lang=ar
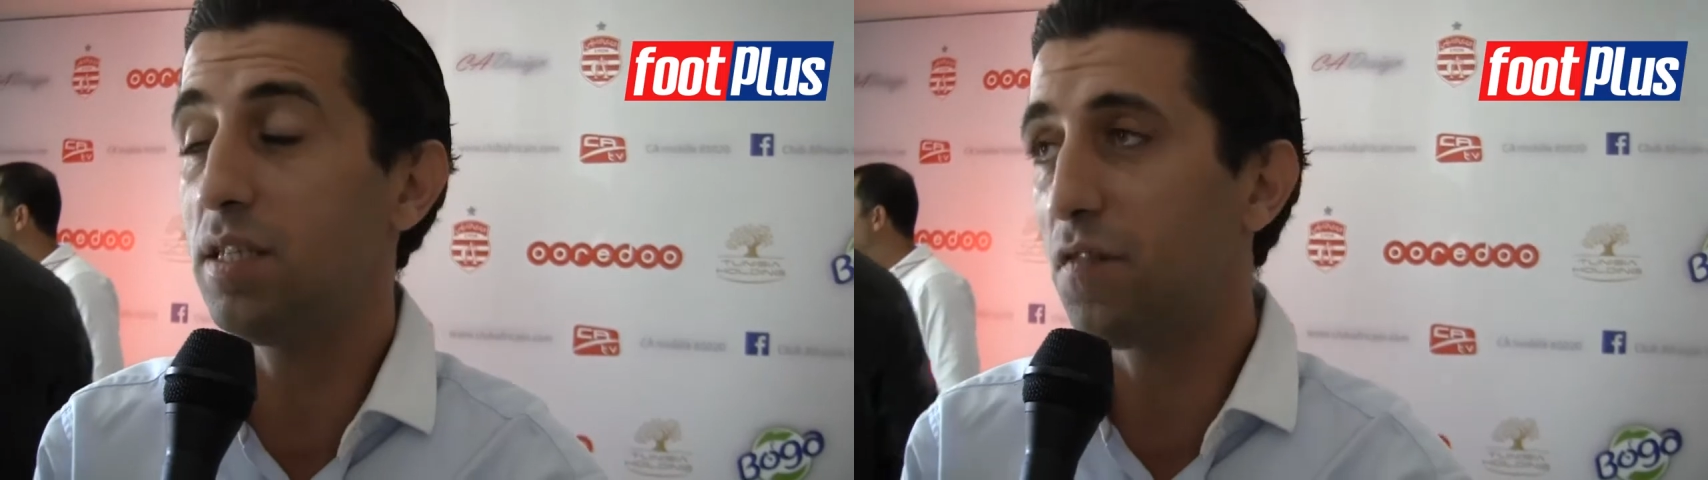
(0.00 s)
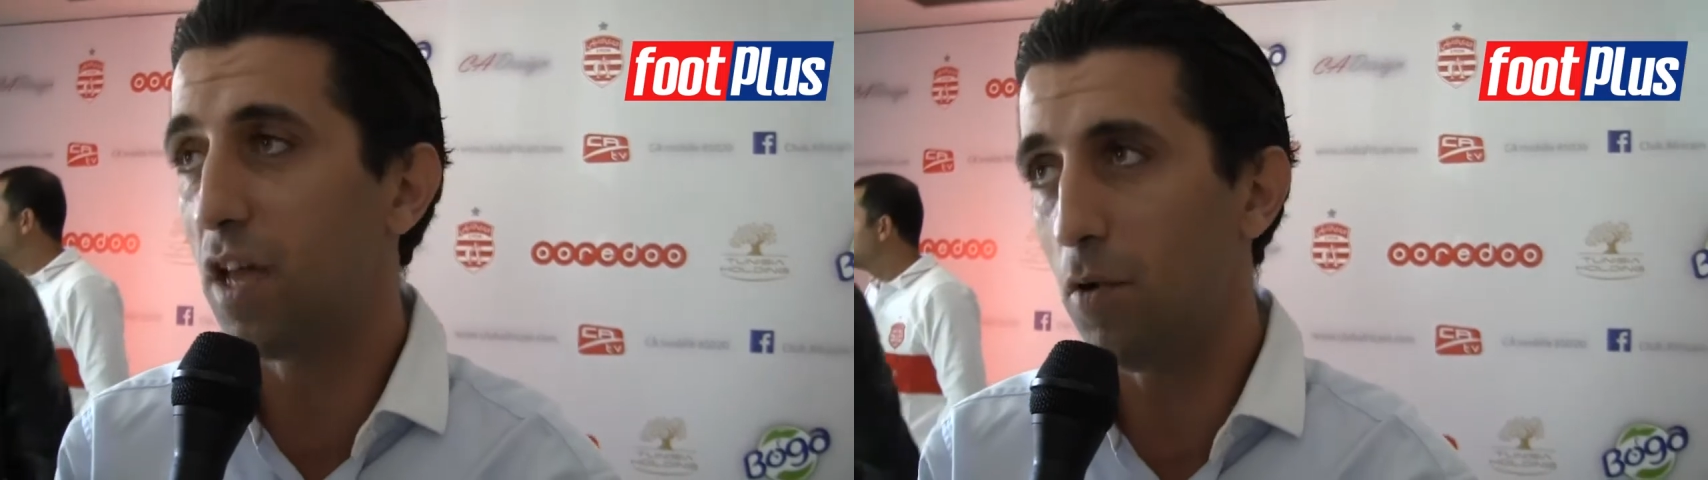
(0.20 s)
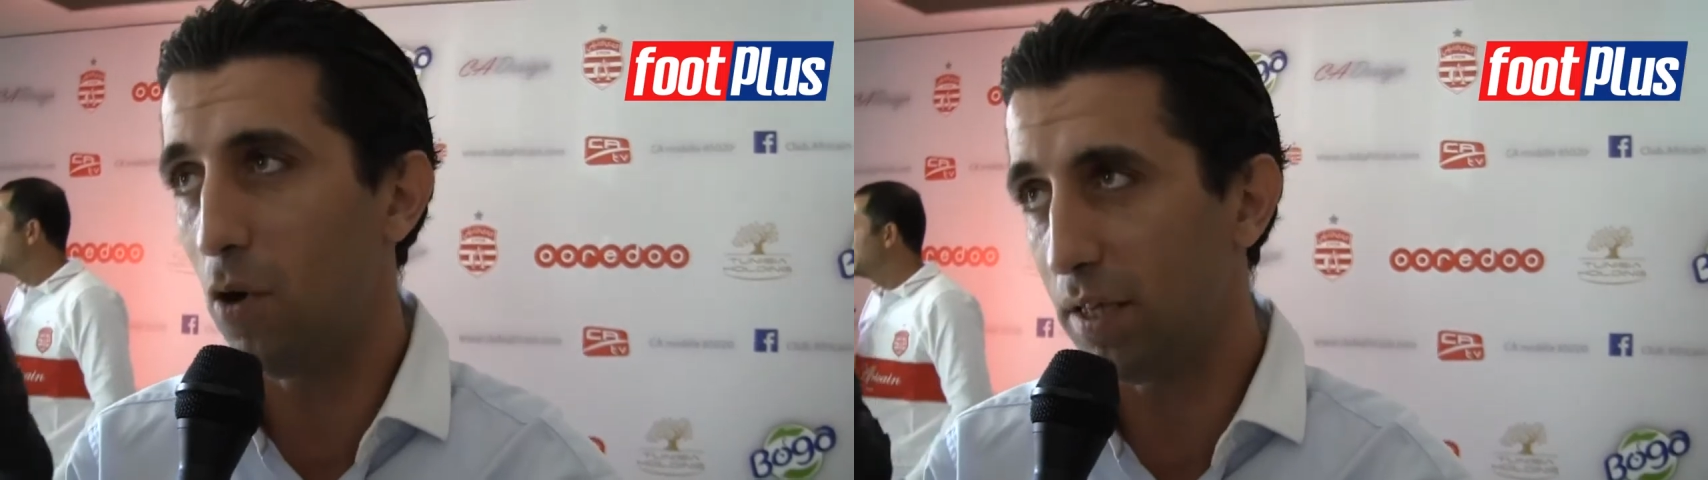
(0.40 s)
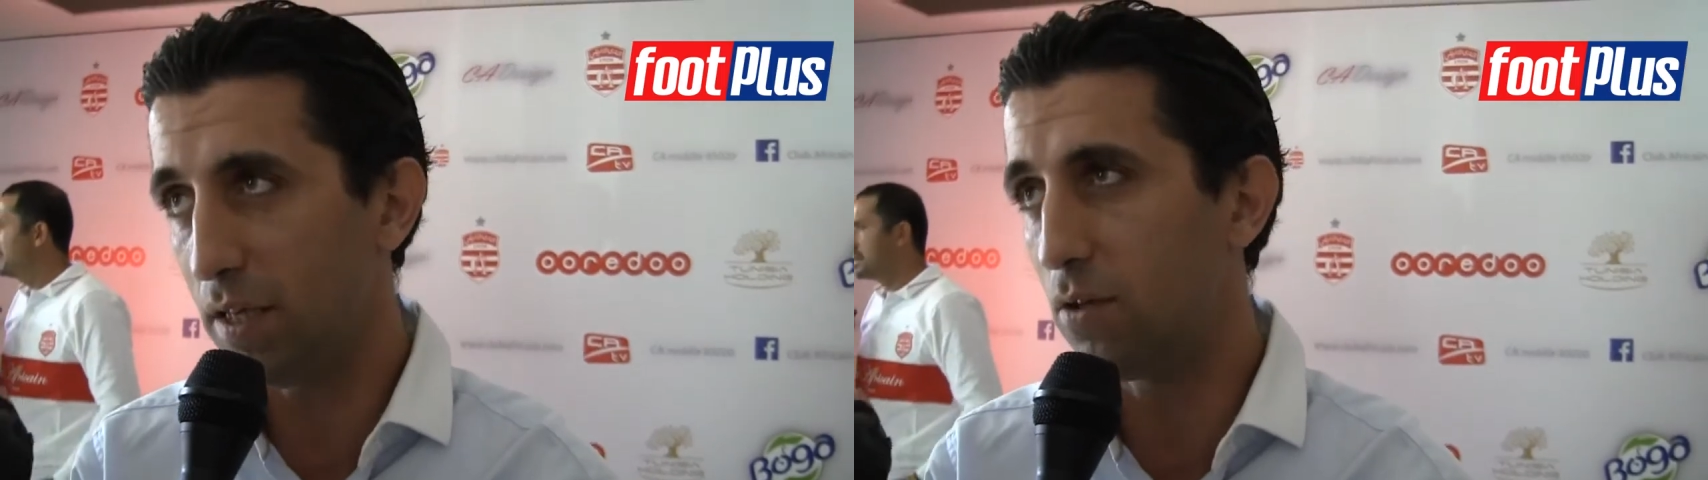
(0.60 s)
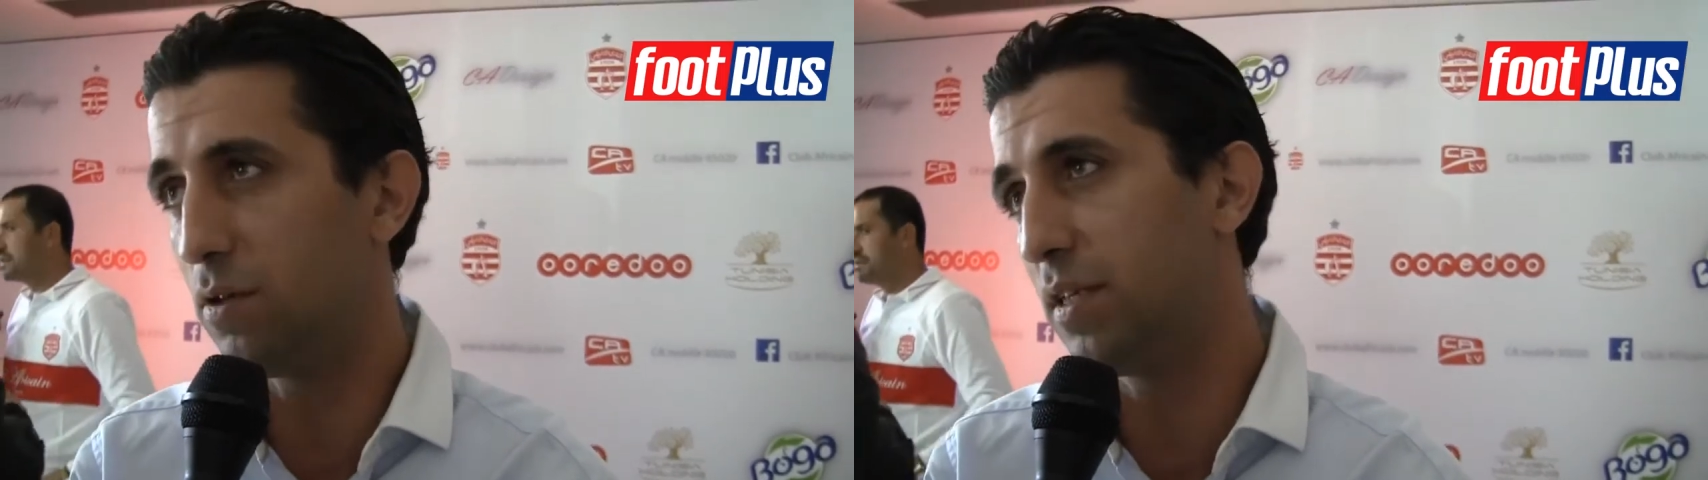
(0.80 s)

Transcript: سيف كامل لو عداه دون